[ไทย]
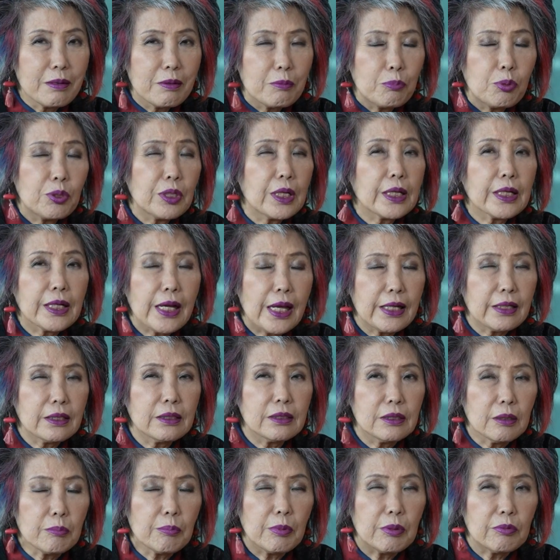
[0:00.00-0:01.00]
พูดง่ายๆก็
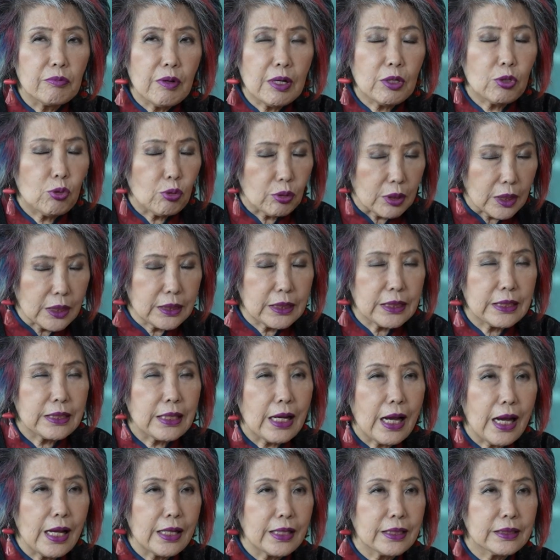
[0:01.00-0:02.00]
คือเหมือนว่ากฎกติ
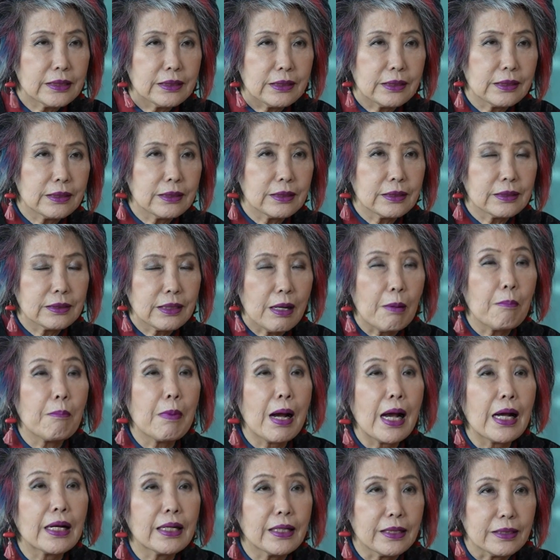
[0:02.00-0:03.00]
กาในเชิงธรร
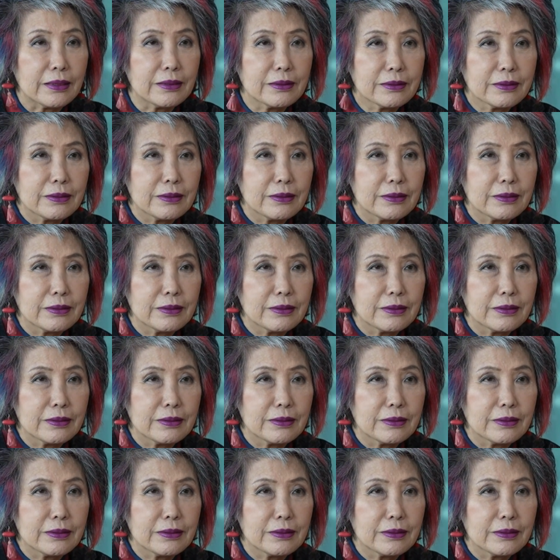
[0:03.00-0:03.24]
มะเนี่ย